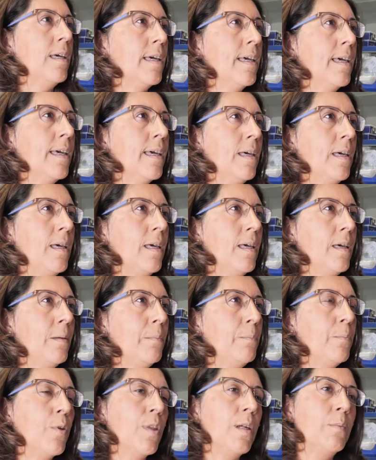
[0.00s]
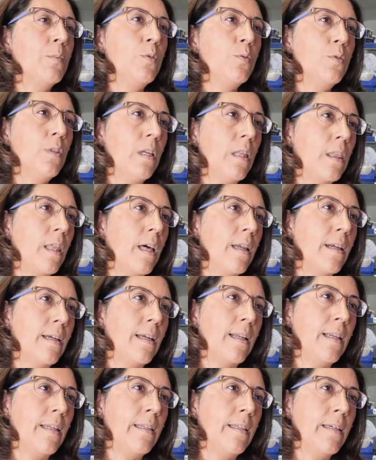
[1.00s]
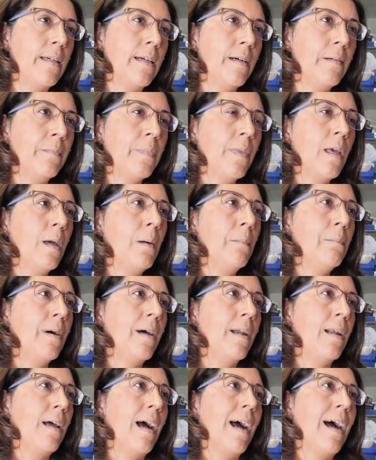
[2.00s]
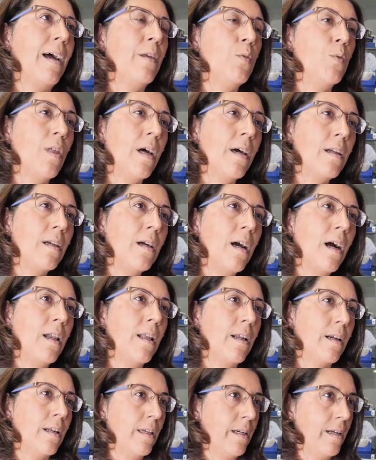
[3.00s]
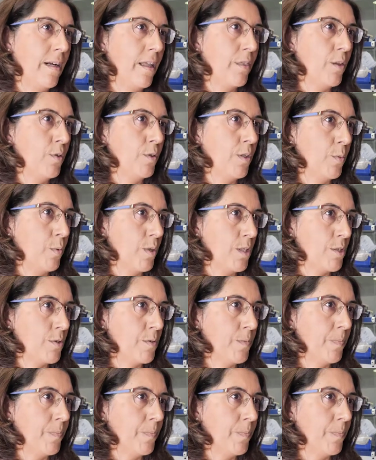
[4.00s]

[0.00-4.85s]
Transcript: que podamos utilizar en clínica para ayudar a la regeneración de hueso.